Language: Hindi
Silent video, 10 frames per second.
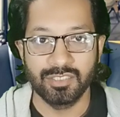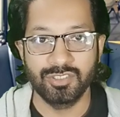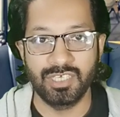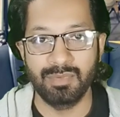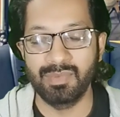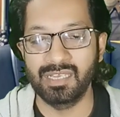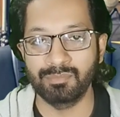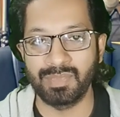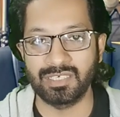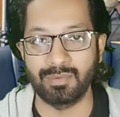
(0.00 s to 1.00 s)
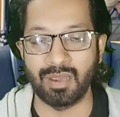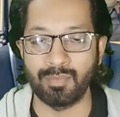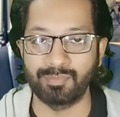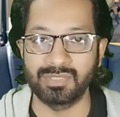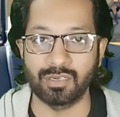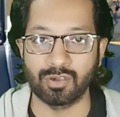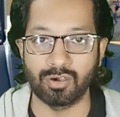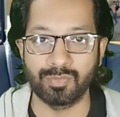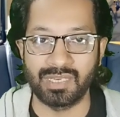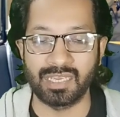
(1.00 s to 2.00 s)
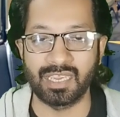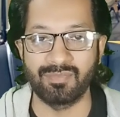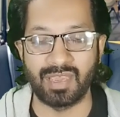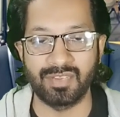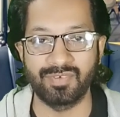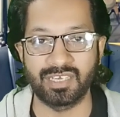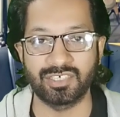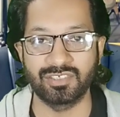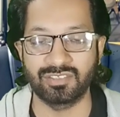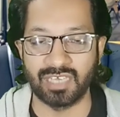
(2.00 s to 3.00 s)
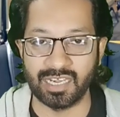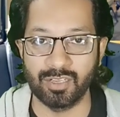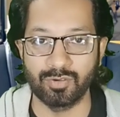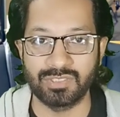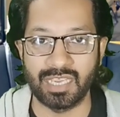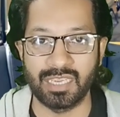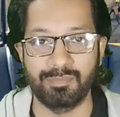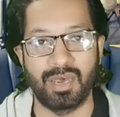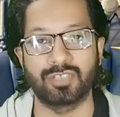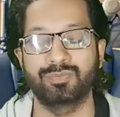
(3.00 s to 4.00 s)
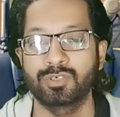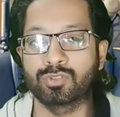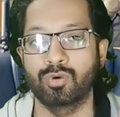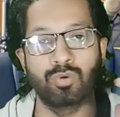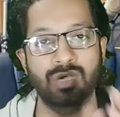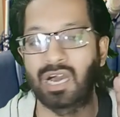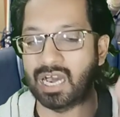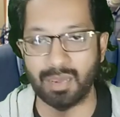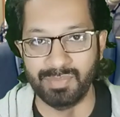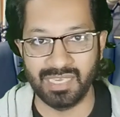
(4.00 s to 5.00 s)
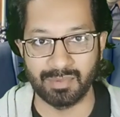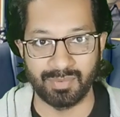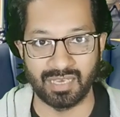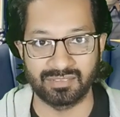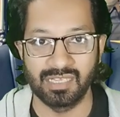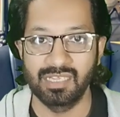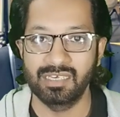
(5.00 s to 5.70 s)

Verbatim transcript: जीमेल पे जब आप अपना अकाउंट बनाएंगे वेरिफिकेशन सारी हो जाएगी पासवर्ड तो होगा आप ही के पास